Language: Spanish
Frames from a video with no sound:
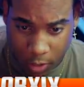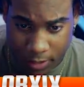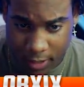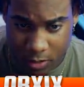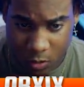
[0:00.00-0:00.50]

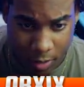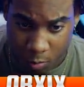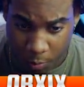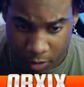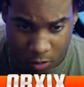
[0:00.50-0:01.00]
kills se hizo ahí en
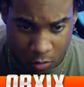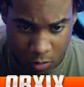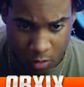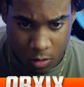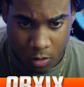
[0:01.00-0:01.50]
un momento
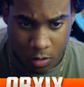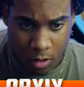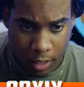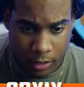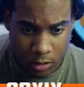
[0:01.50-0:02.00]

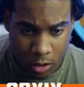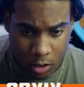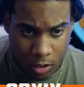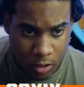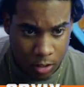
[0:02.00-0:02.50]

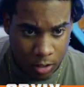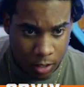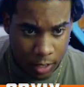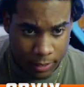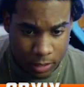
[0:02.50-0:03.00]
Atención,
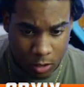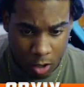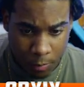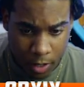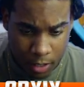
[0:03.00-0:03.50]
atención
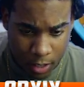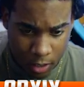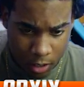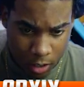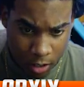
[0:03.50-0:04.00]
con
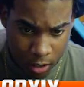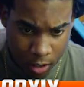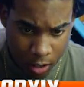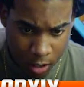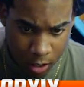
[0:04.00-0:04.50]
Vigir
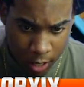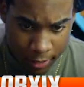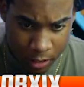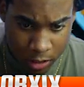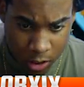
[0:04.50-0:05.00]

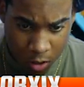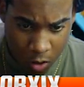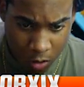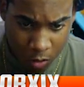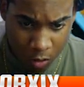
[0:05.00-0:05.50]

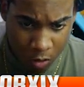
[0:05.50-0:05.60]
Atención